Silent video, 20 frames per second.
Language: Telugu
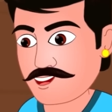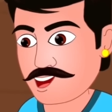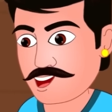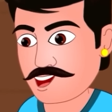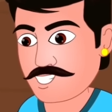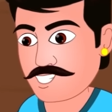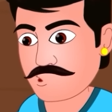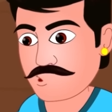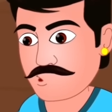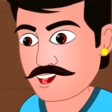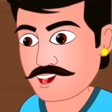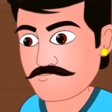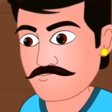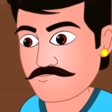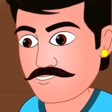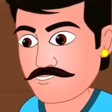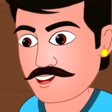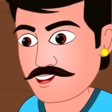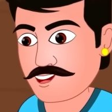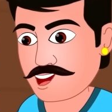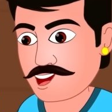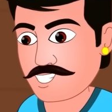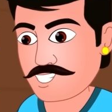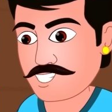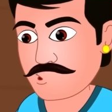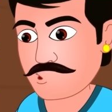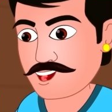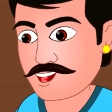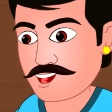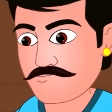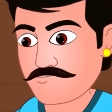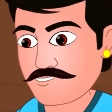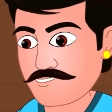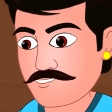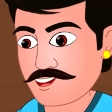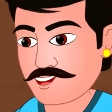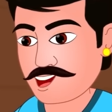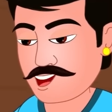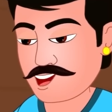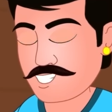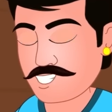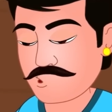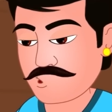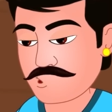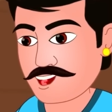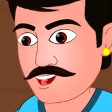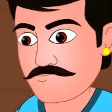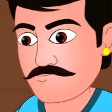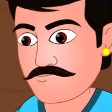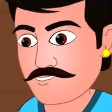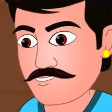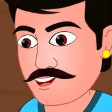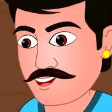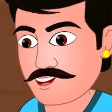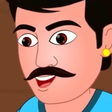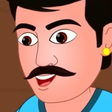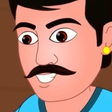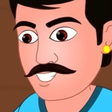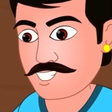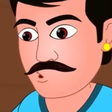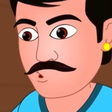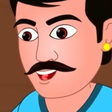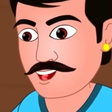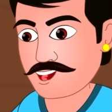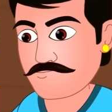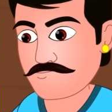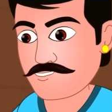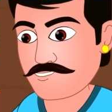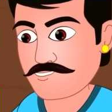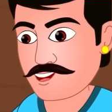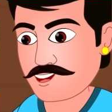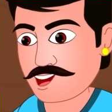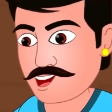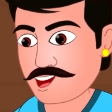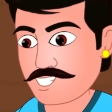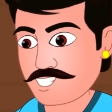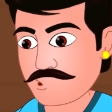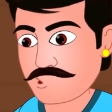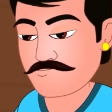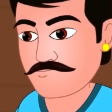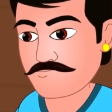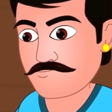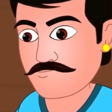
ఈ ఊరిలో ఒక కొండపై శివుని కూడా ఉంది నేను నిన్ను అక్కడికి తీసుకుని వెళ్తాను